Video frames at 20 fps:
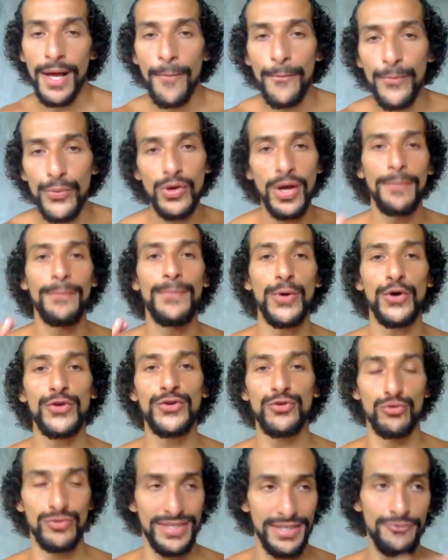peu
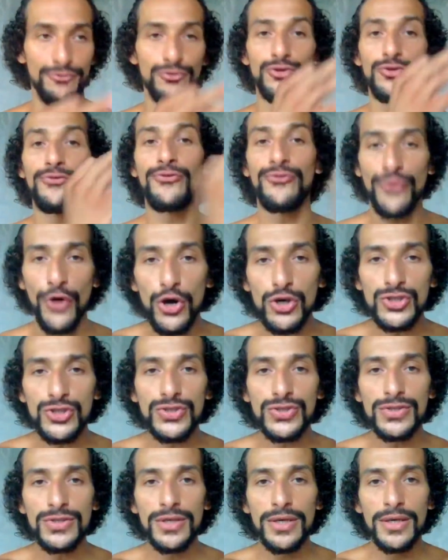importe ton niveau de
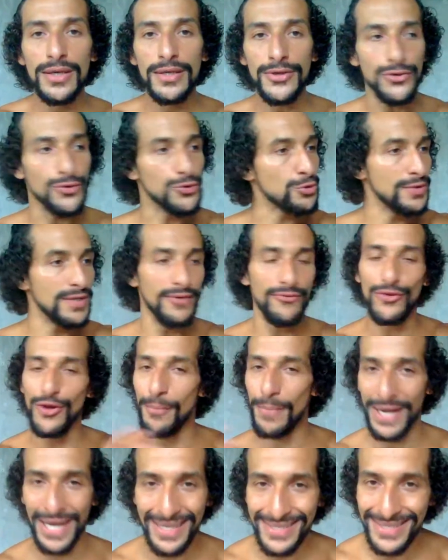force que tu
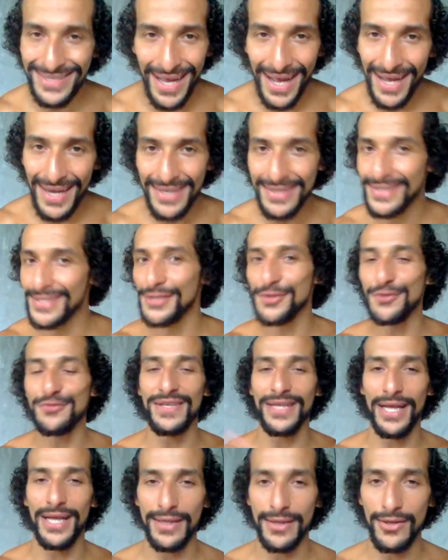développes à la salle, si tu fais
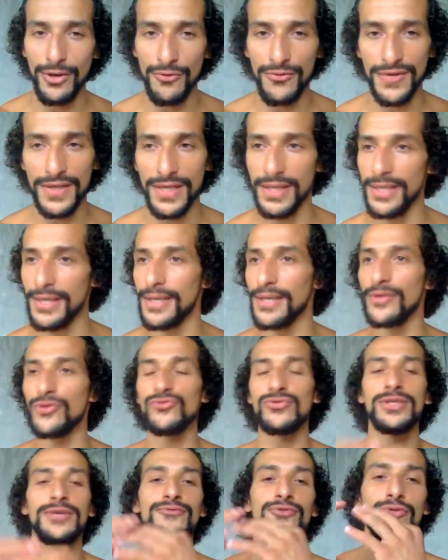de l'haltérophilie,
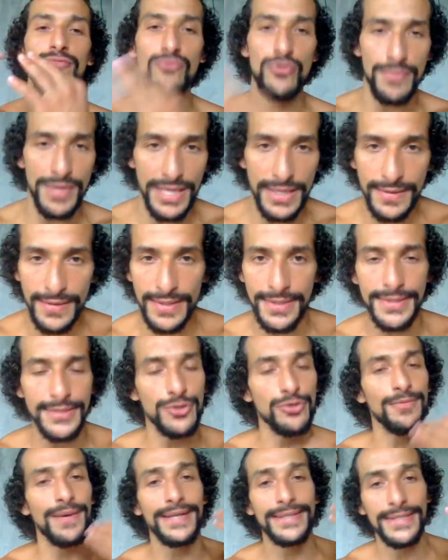ton niveau de mobilité si
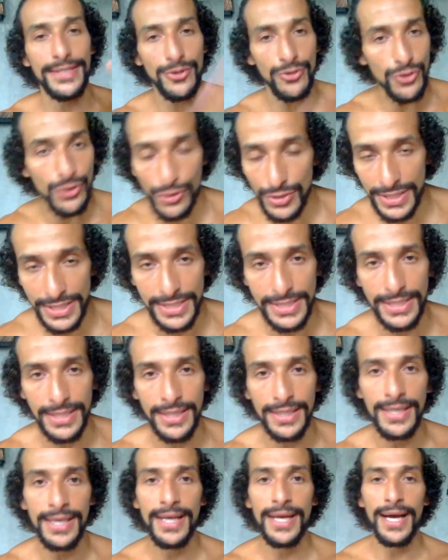tu pratiques au
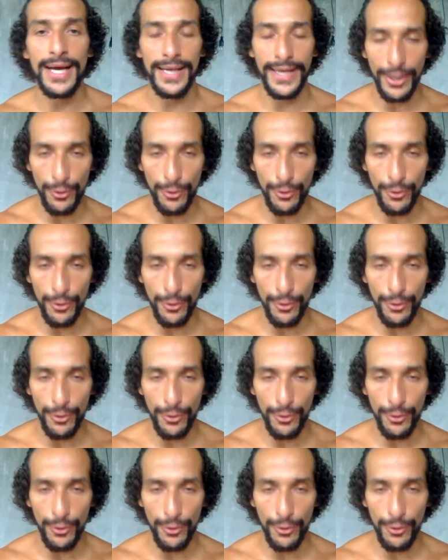quotidien les